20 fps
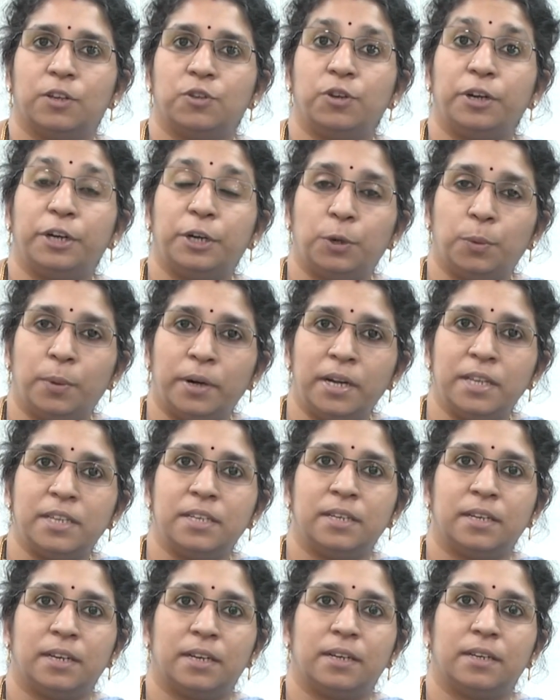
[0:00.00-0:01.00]
సో ఇటువంటి
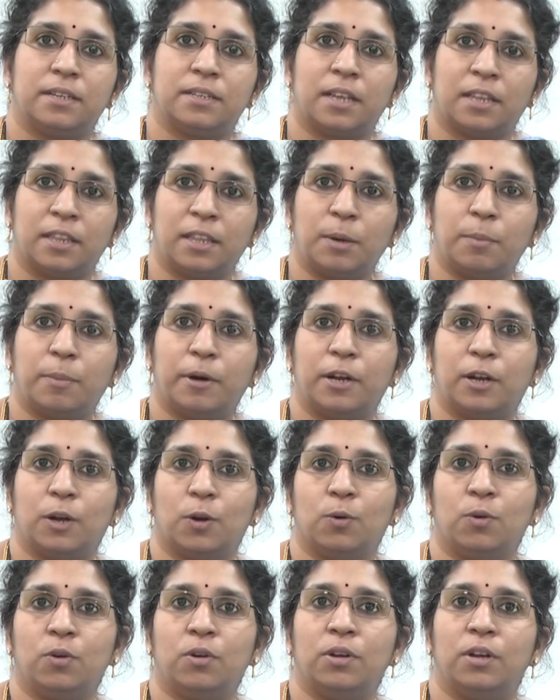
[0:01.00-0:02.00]

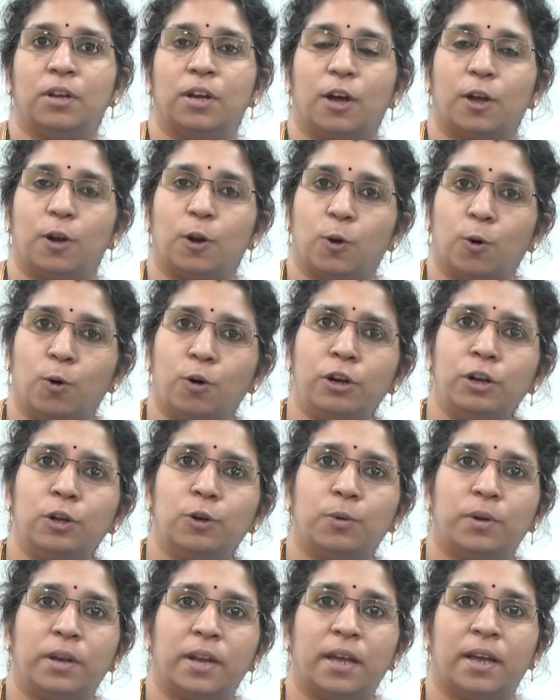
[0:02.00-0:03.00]
సందర్భంలో
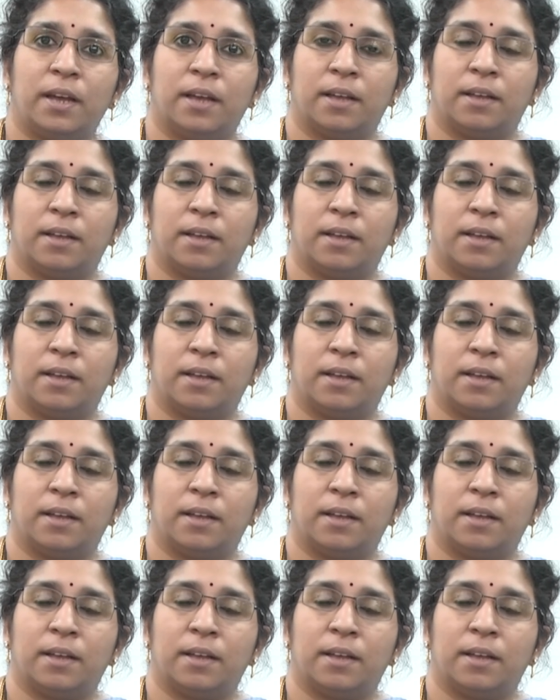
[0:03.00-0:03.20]
లోన్లున్న